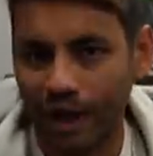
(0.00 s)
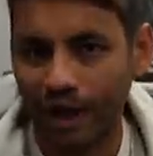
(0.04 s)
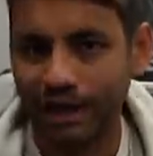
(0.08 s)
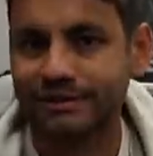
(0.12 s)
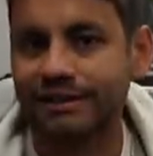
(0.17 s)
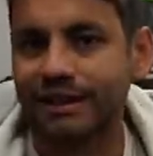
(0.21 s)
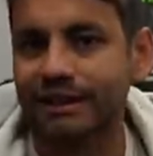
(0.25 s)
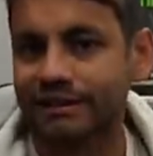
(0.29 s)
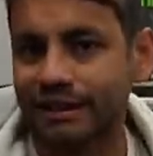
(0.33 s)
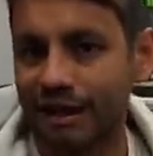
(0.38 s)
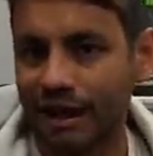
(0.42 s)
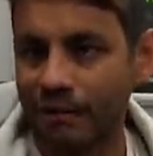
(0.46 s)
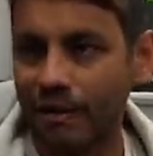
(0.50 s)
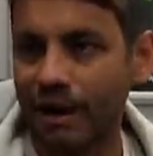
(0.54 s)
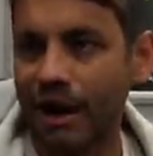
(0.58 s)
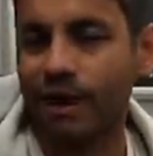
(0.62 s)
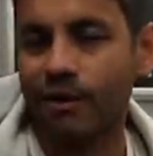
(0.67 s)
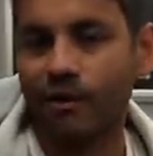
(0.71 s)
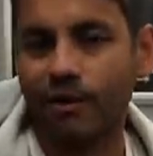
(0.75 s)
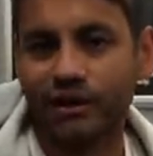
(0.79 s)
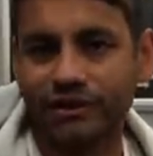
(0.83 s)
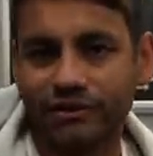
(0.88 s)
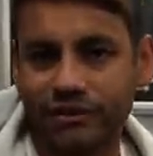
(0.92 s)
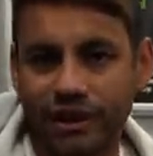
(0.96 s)
casa al
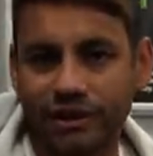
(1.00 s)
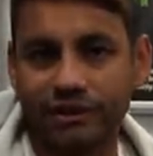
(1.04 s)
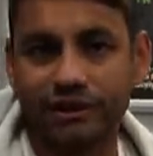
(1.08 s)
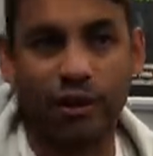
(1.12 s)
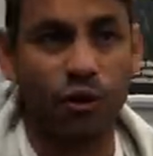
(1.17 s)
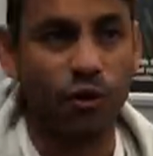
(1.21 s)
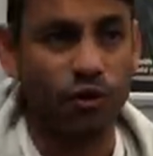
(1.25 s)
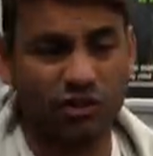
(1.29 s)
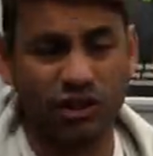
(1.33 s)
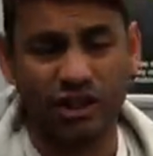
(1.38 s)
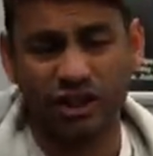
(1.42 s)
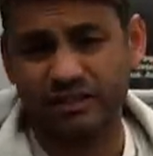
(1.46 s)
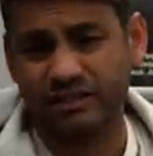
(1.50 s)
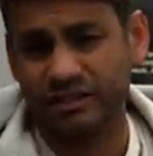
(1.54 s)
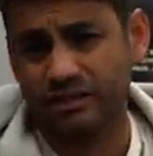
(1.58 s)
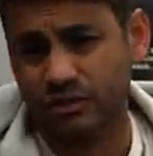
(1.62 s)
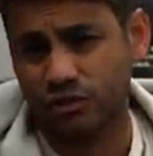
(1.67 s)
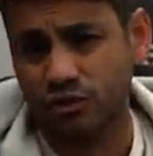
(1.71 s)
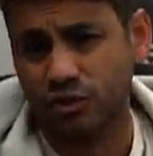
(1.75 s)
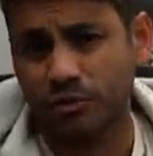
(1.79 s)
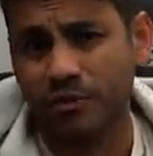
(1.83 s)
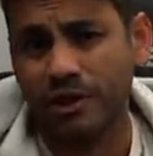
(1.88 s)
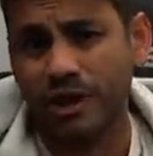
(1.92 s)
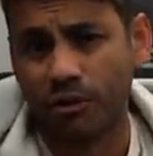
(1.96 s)
trabajo, etcétera, o sales
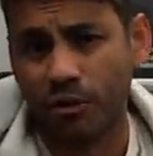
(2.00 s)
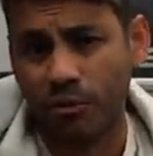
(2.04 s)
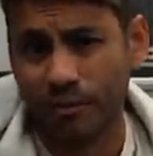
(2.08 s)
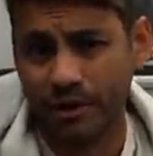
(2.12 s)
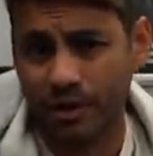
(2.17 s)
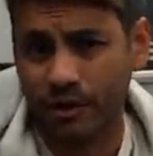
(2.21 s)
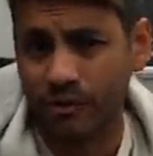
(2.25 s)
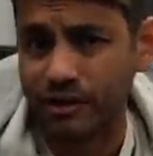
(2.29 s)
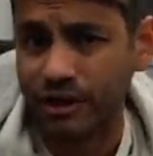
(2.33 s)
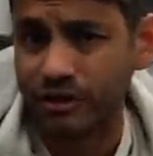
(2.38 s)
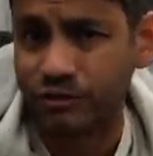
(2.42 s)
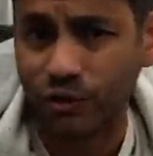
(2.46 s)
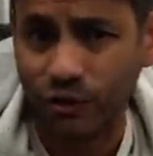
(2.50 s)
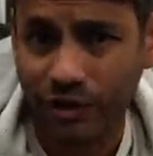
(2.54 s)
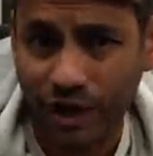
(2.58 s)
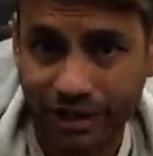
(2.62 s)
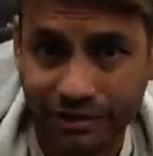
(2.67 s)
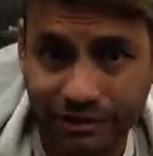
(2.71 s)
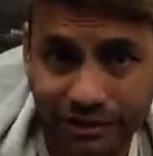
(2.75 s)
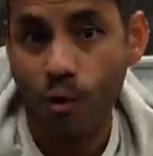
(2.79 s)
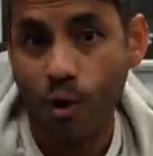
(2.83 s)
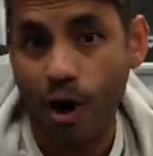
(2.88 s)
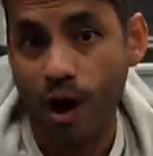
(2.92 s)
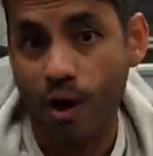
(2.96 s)
inclusive a comer un
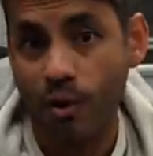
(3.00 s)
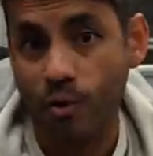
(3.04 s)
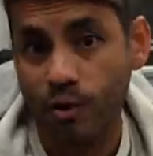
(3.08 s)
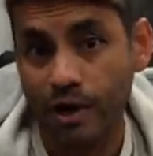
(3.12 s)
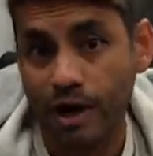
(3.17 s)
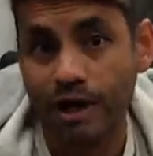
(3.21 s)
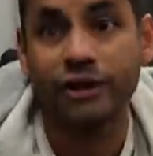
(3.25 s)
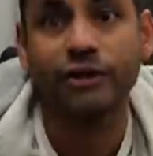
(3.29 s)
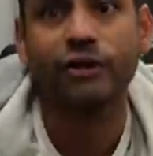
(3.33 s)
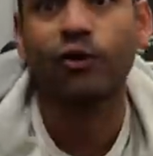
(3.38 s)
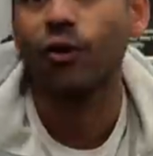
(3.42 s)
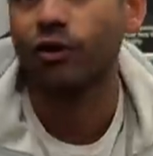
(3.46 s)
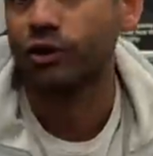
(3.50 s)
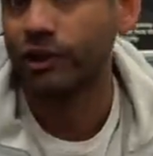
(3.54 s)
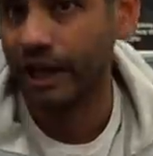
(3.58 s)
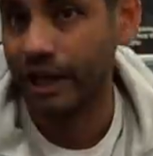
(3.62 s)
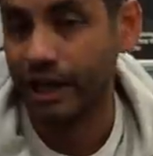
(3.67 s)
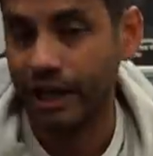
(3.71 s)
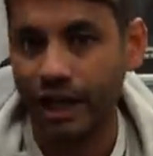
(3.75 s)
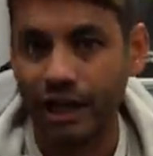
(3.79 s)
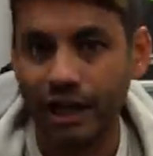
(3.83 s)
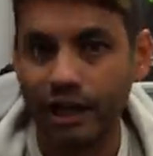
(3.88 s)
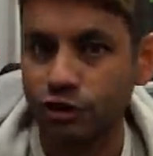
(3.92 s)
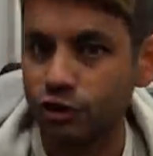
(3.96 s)
restaurante o a una
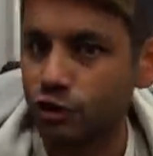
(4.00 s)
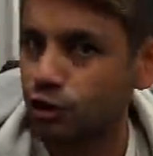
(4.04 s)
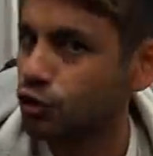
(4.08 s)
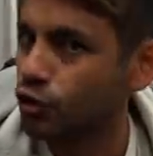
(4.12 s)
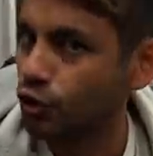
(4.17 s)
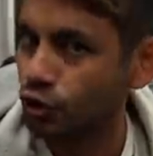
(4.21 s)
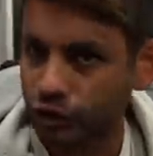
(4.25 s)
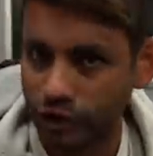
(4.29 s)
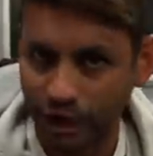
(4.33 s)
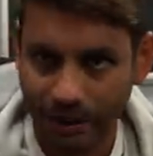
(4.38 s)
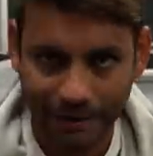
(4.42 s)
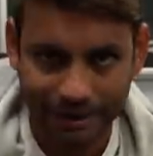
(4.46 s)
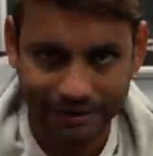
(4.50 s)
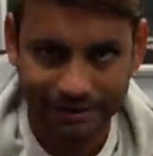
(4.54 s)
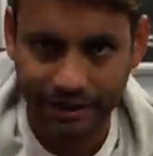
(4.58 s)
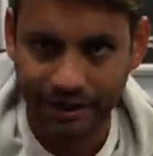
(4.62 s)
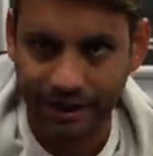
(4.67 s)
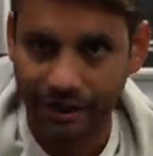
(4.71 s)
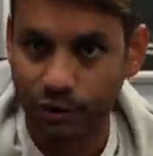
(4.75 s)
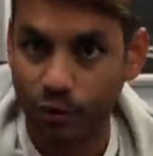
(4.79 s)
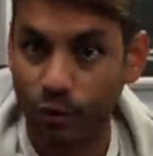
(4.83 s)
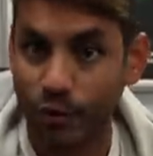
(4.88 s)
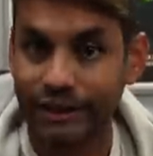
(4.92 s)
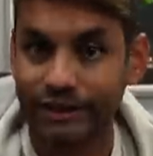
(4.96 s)
discoteca, no te vas a
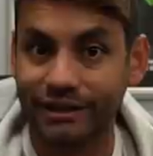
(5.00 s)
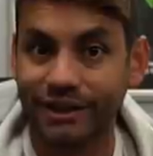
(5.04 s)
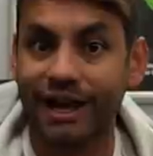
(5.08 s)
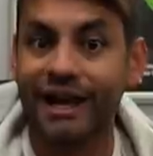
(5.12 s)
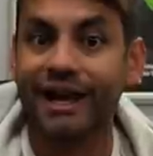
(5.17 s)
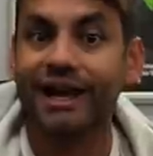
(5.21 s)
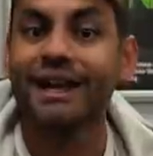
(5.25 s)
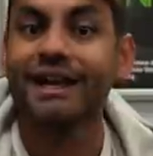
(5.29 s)
dar cuenta.